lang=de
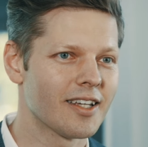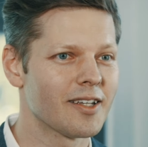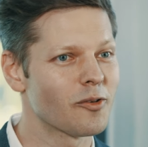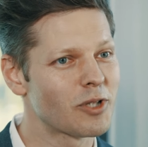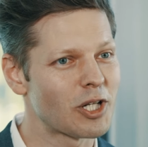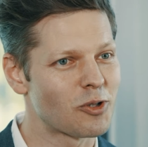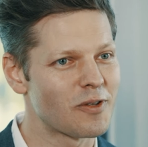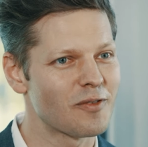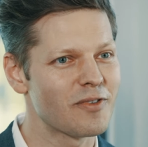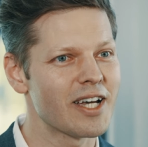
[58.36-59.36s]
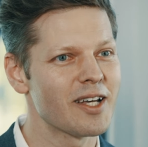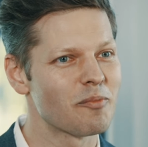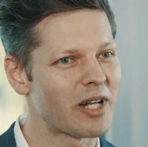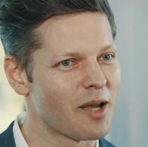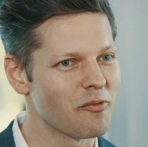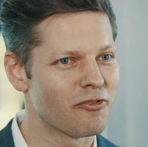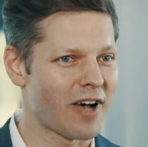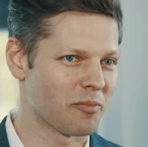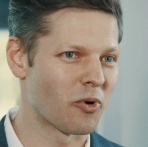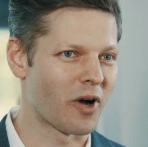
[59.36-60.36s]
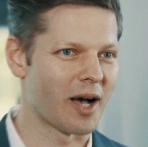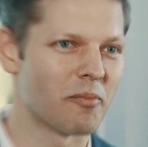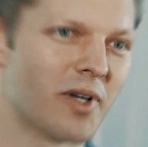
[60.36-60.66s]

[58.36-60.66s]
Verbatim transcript: äh, unterstützen wir mit einem Fachprogramm.